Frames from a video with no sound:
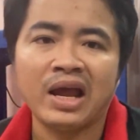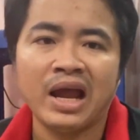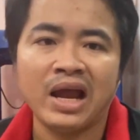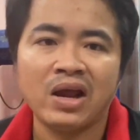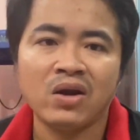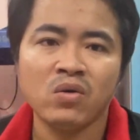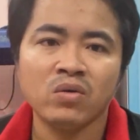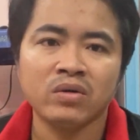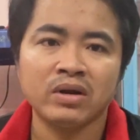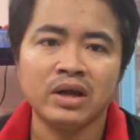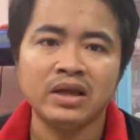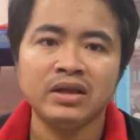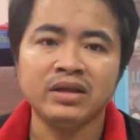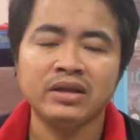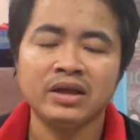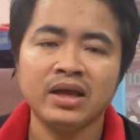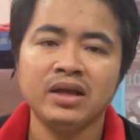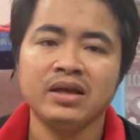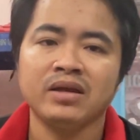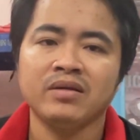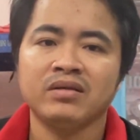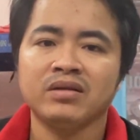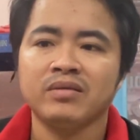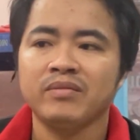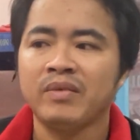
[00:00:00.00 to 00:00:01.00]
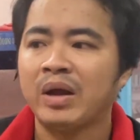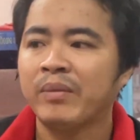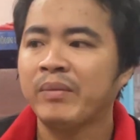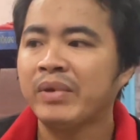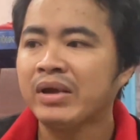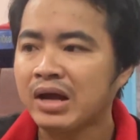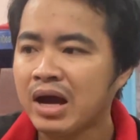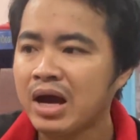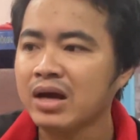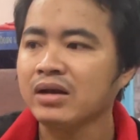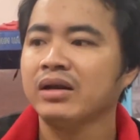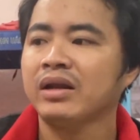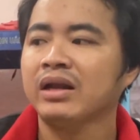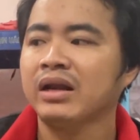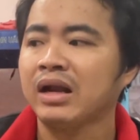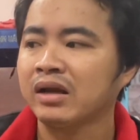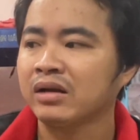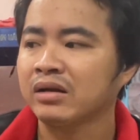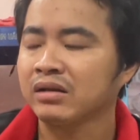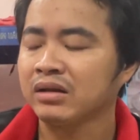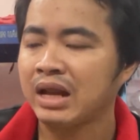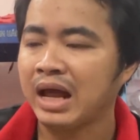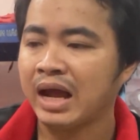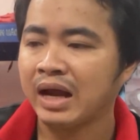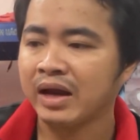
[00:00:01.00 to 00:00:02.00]
lẹ luôn để chi bạn biết hết này
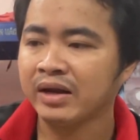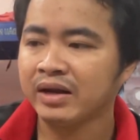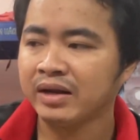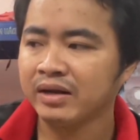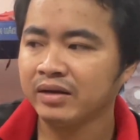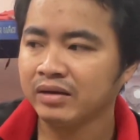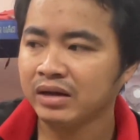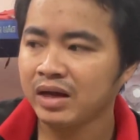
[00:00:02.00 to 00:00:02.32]
đặng,